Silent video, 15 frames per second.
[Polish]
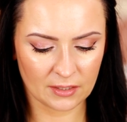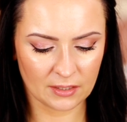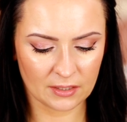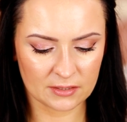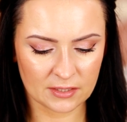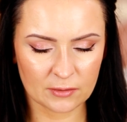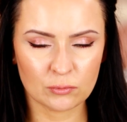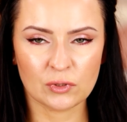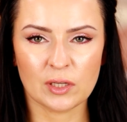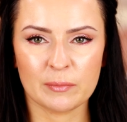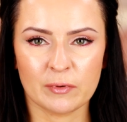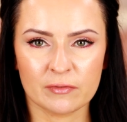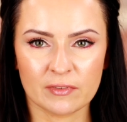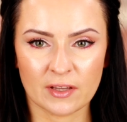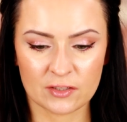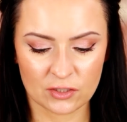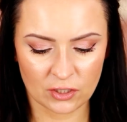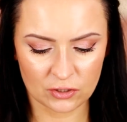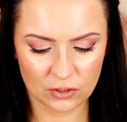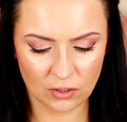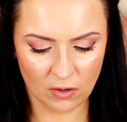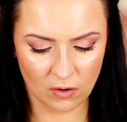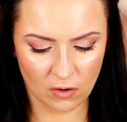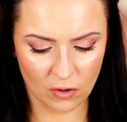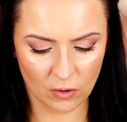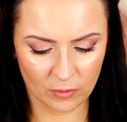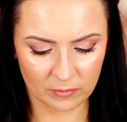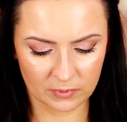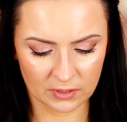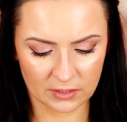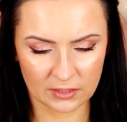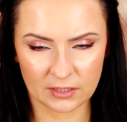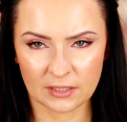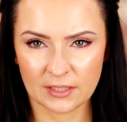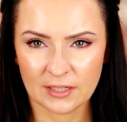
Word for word: I chcę tutaj powiedzieć o e,